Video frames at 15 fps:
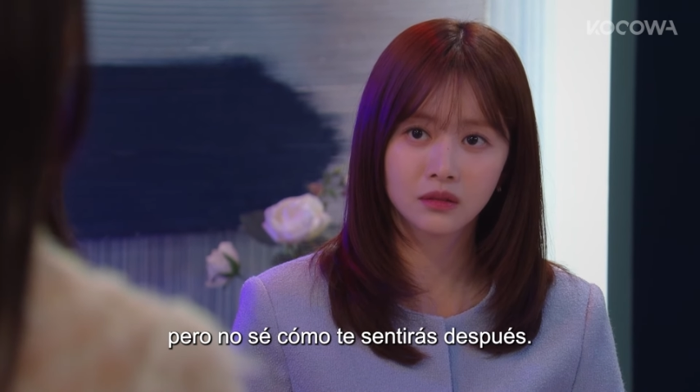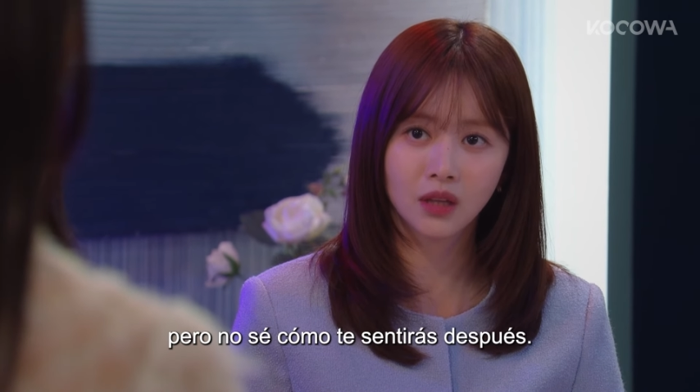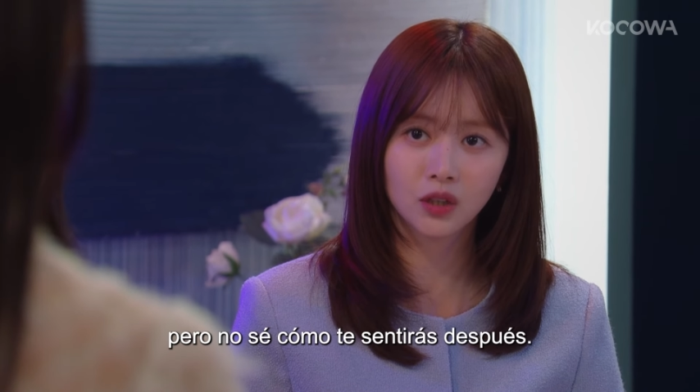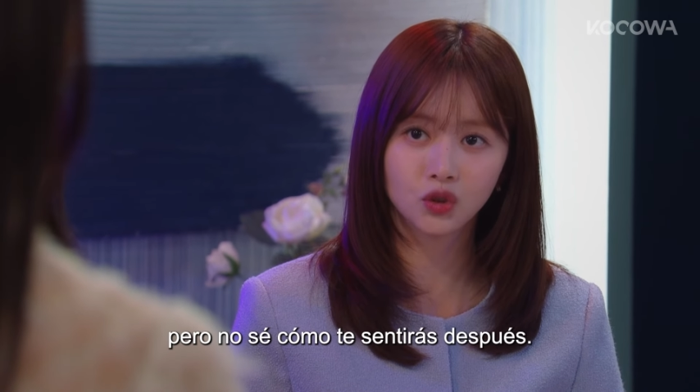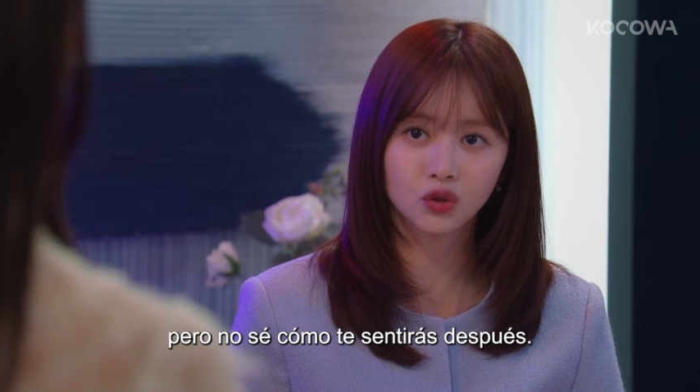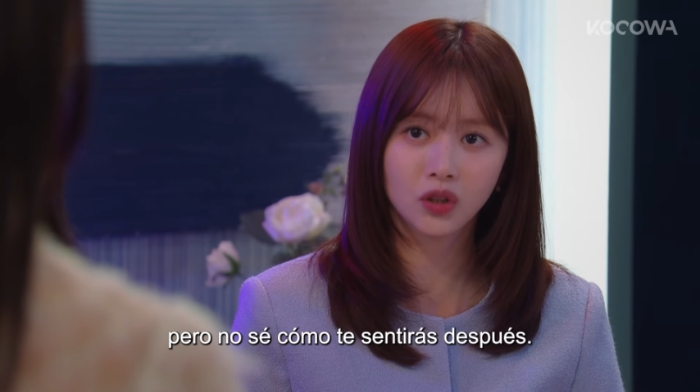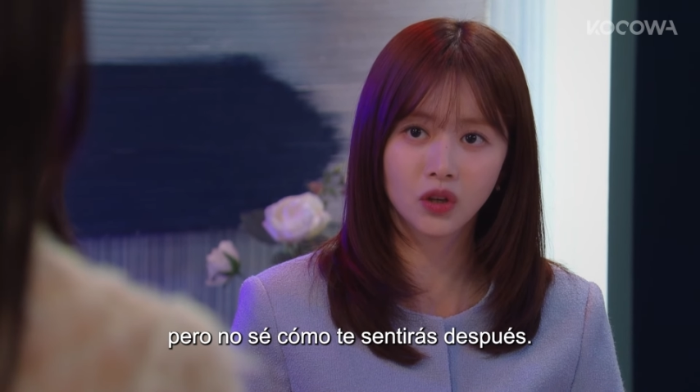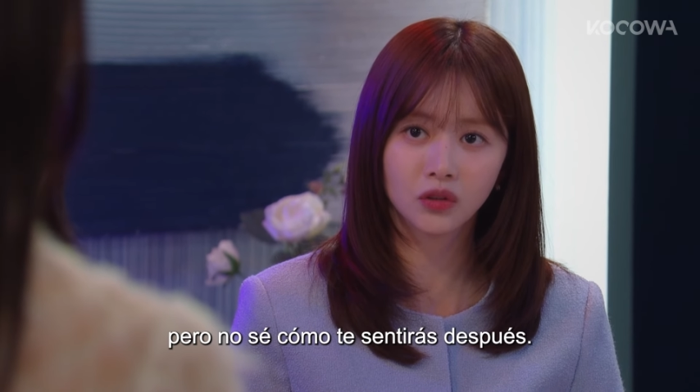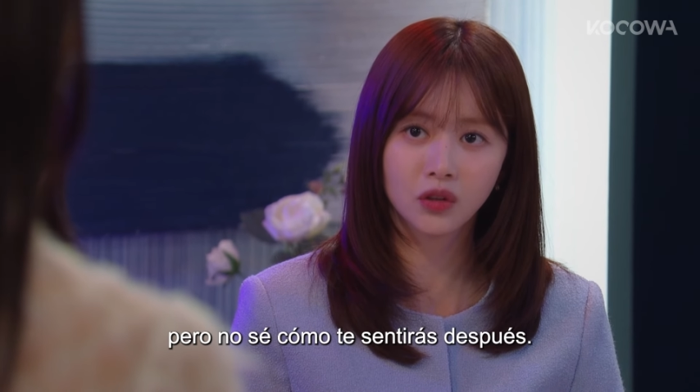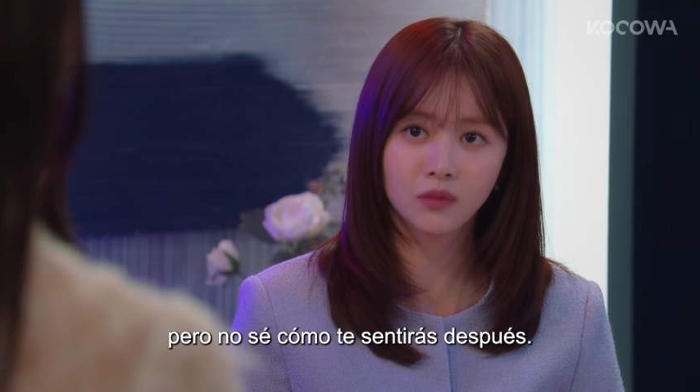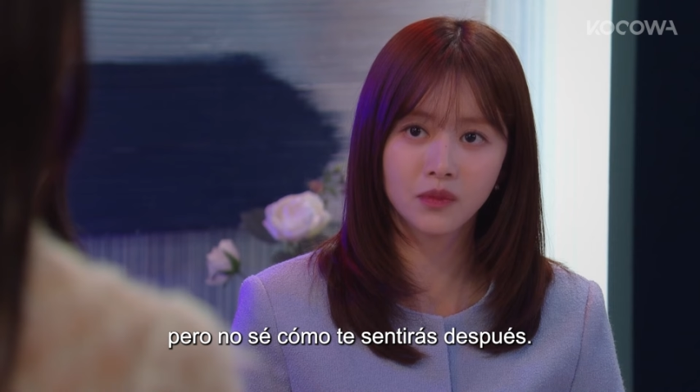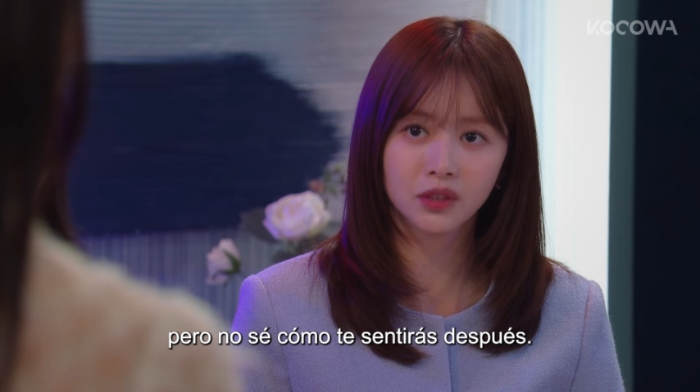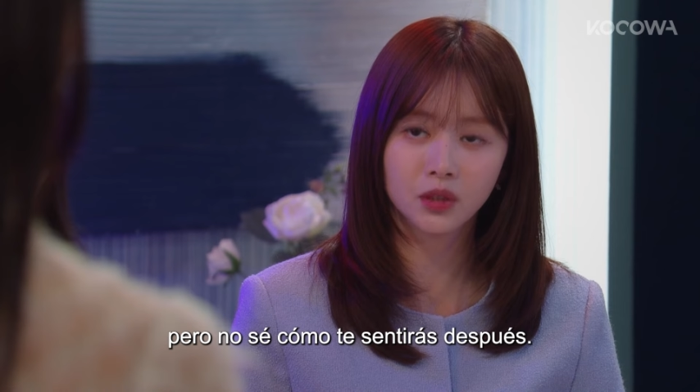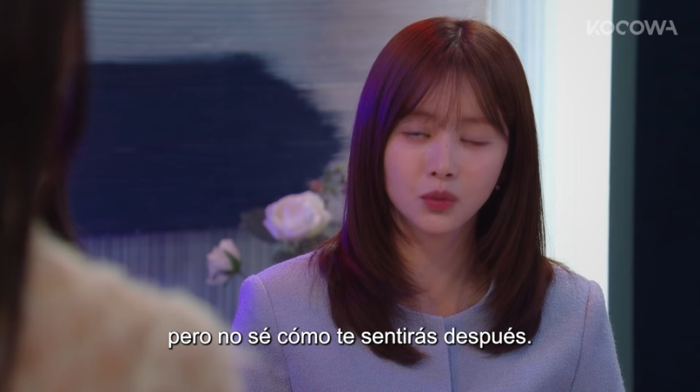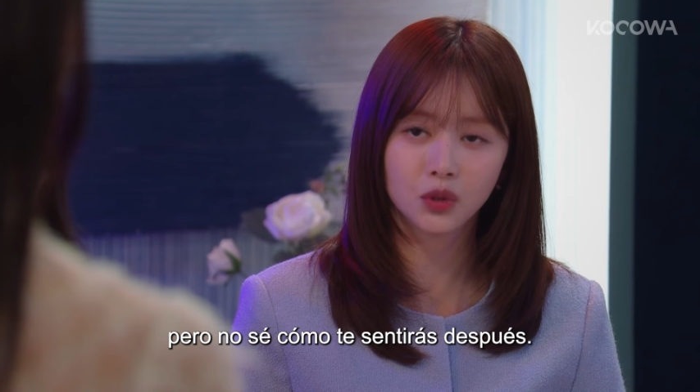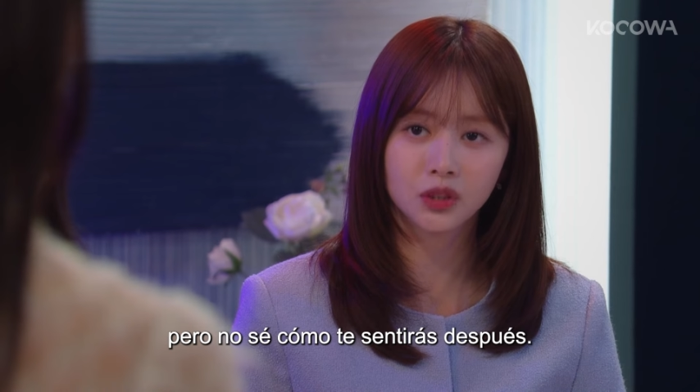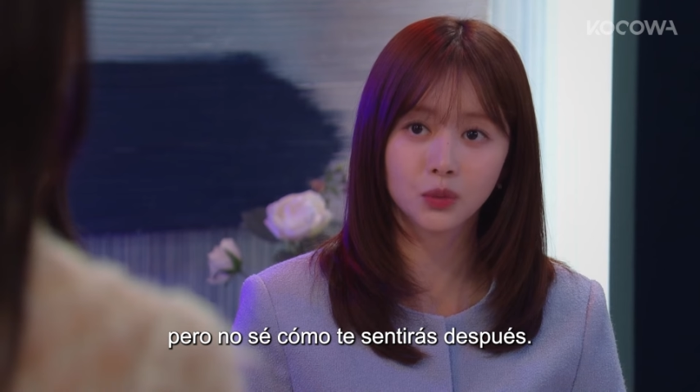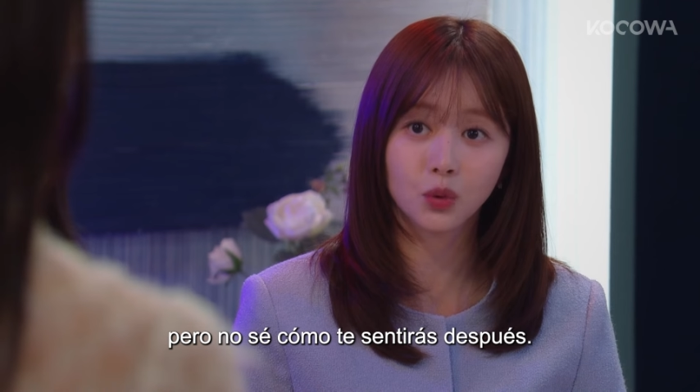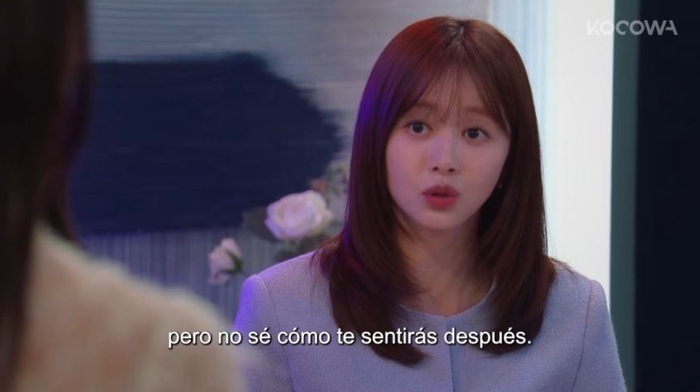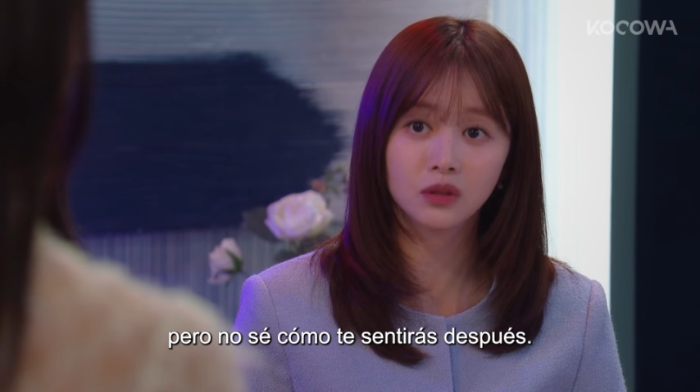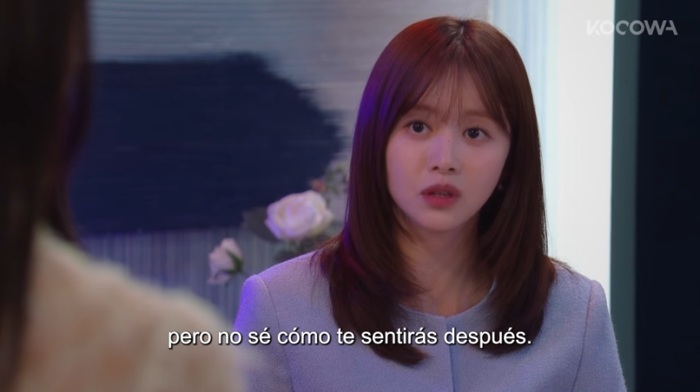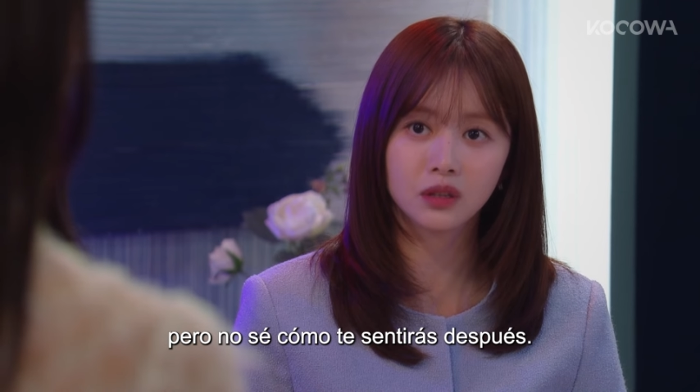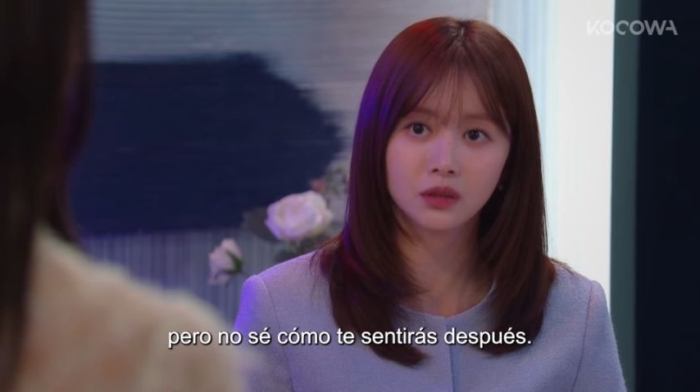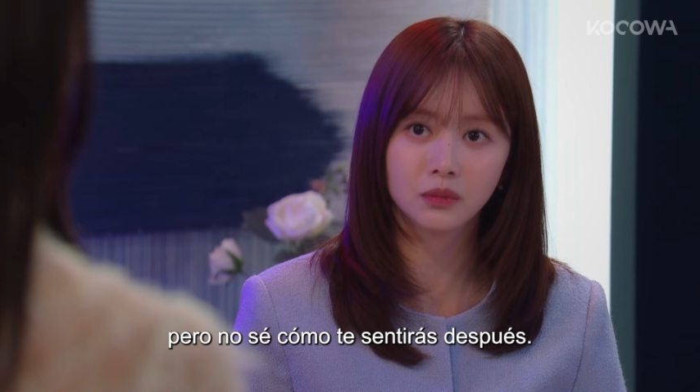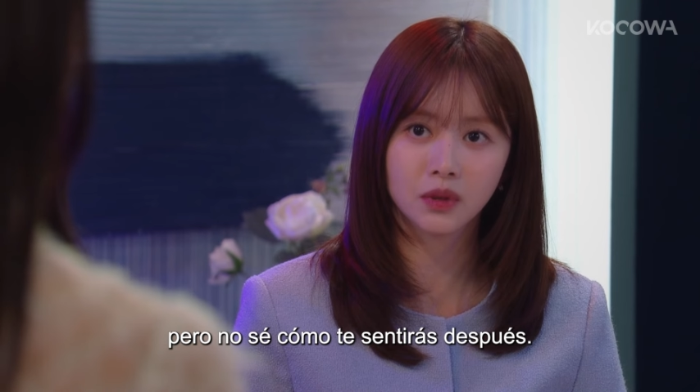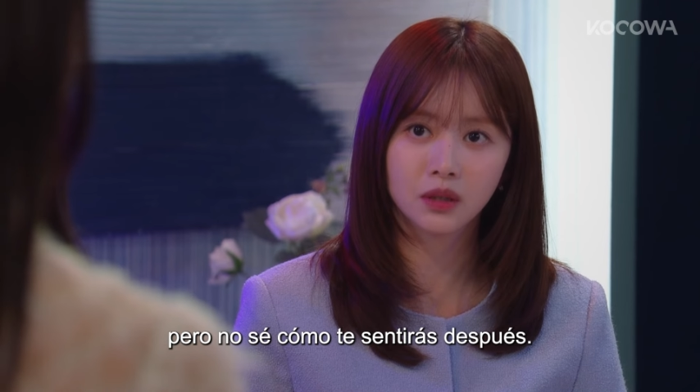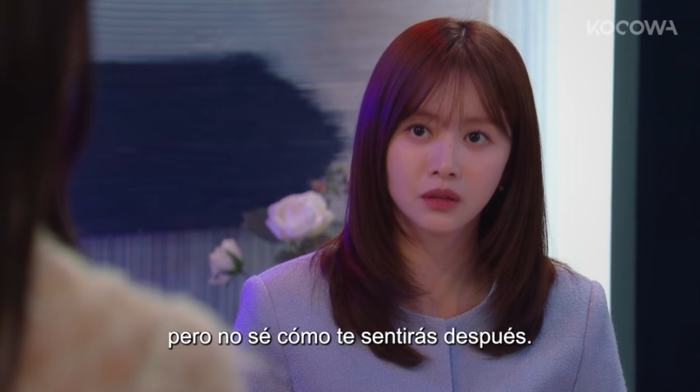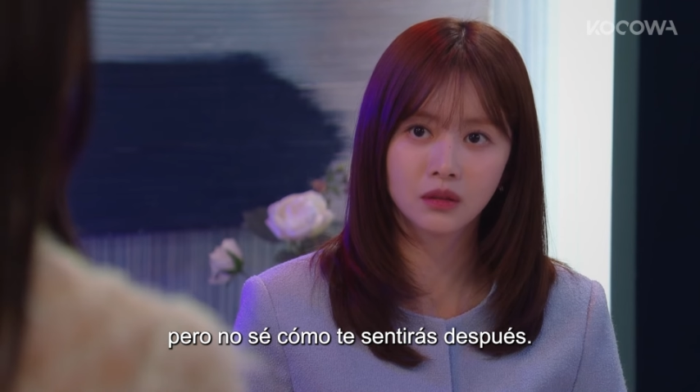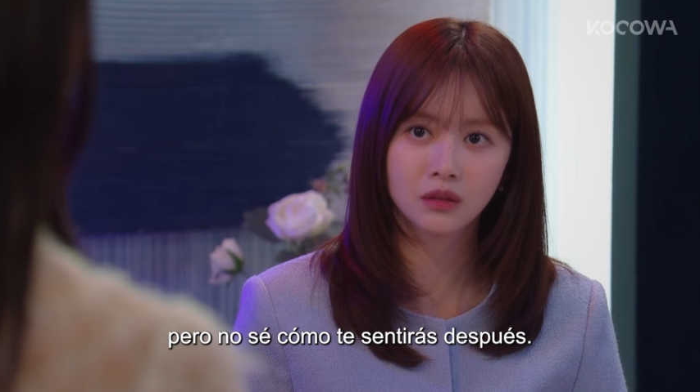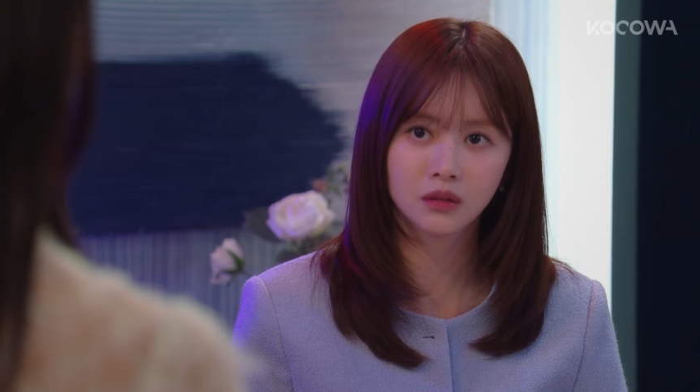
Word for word: 나중에 어떤 맛을 볼지 모를 테지만.